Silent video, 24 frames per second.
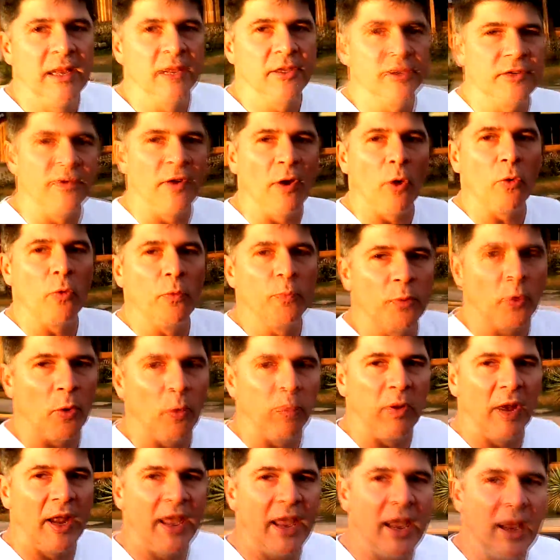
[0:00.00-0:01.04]
tiver algum
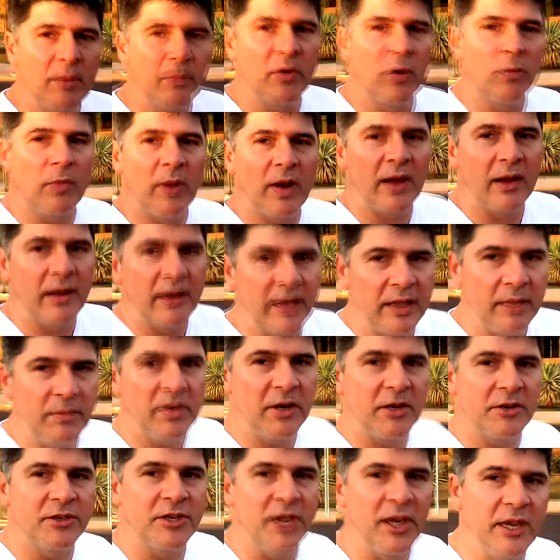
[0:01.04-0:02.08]
problema, alguma
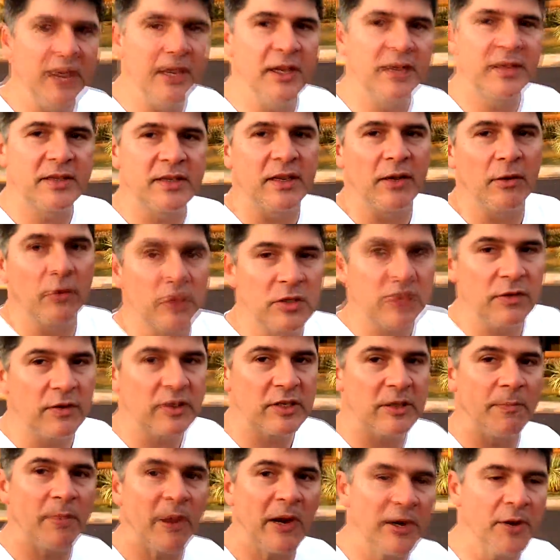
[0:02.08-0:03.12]
emergência, ou se
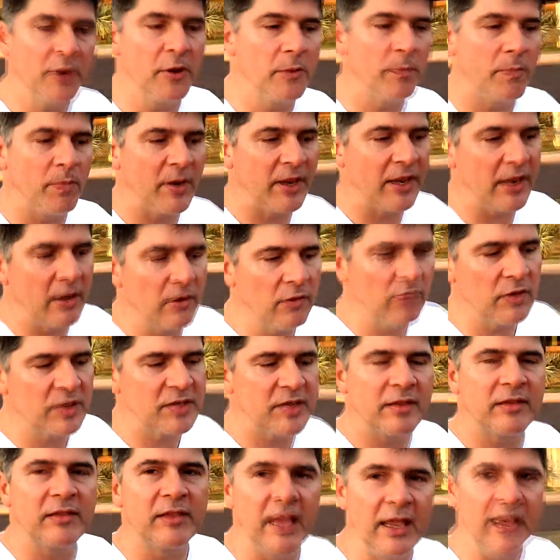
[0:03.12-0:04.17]
você perder o emprego,
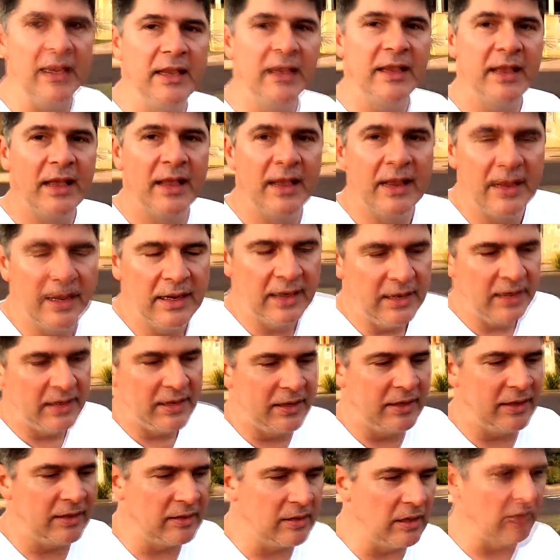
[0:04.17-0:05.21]
você tem
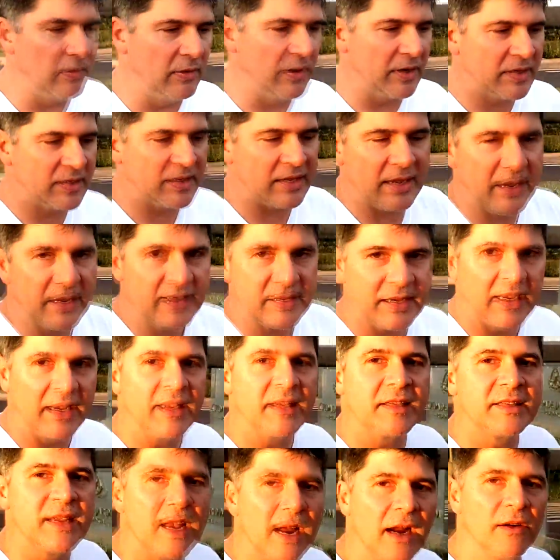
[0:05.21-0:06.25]
então essa, essa
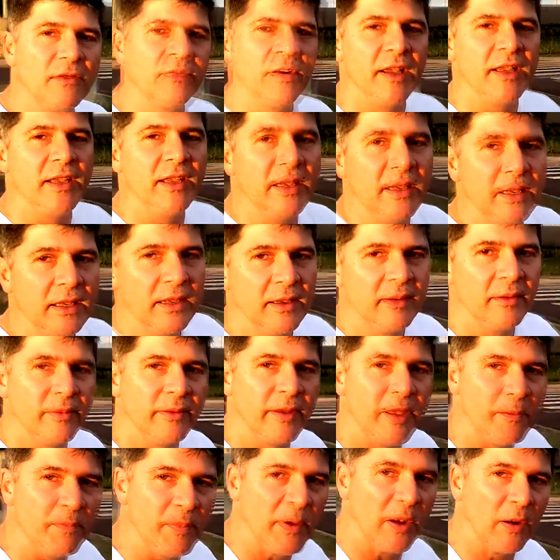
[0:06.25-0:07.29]
reserva aí
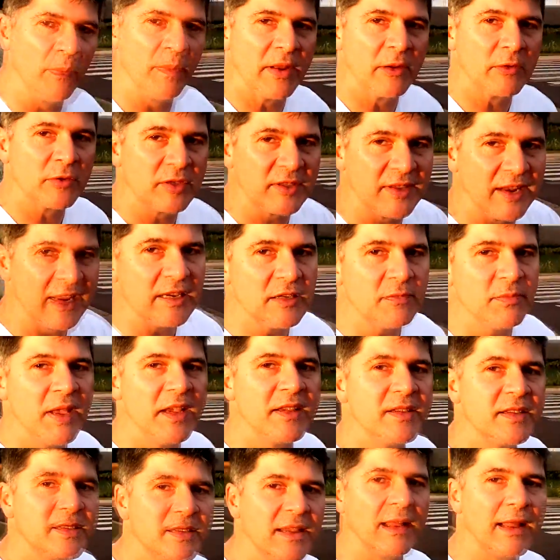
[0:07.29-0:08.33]
que pelo menos três
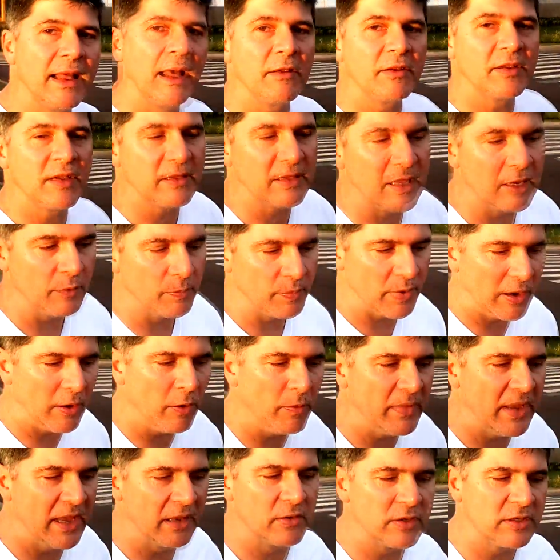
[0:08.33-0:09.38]
meses de salário você tem. Pelo
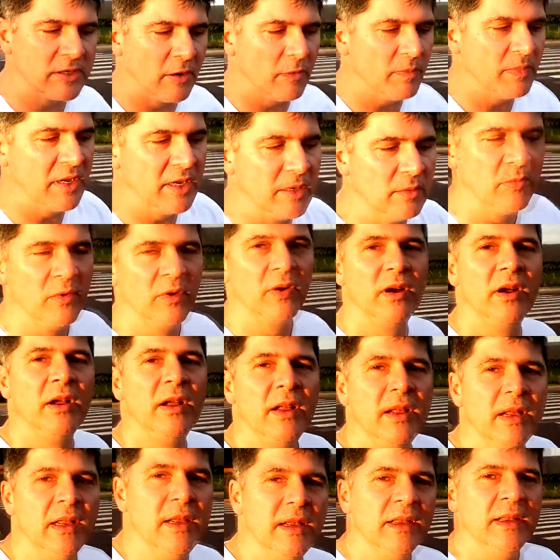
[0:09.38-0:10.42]
menos, né? O mínimo.
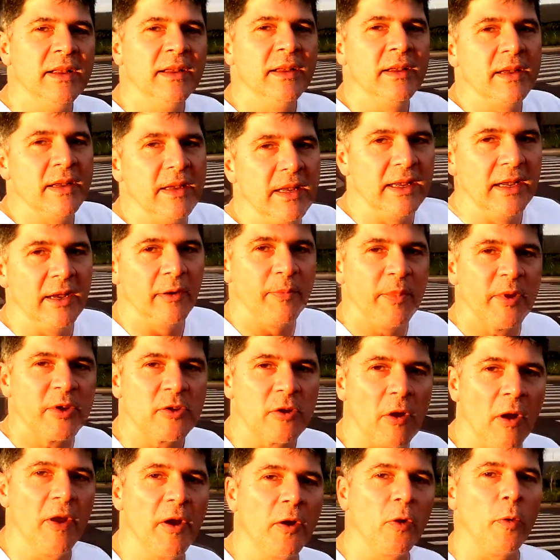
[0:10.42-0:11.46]
É, o
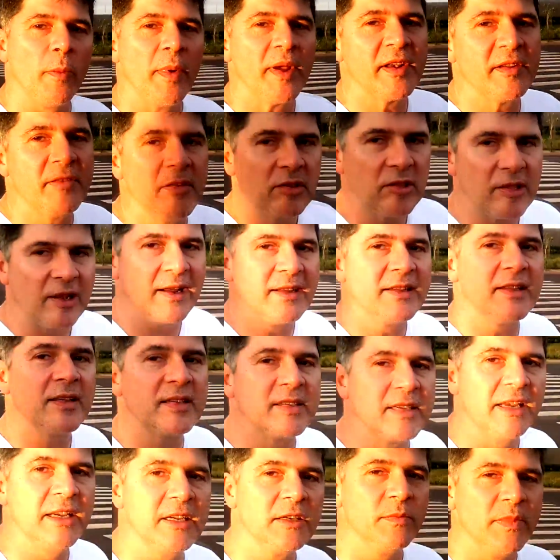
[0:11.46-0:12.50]
pessoal recomenda de três a
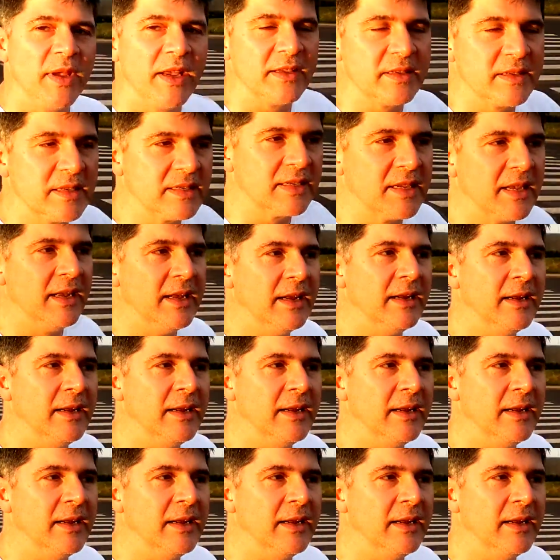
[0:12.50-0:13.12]
seis meses.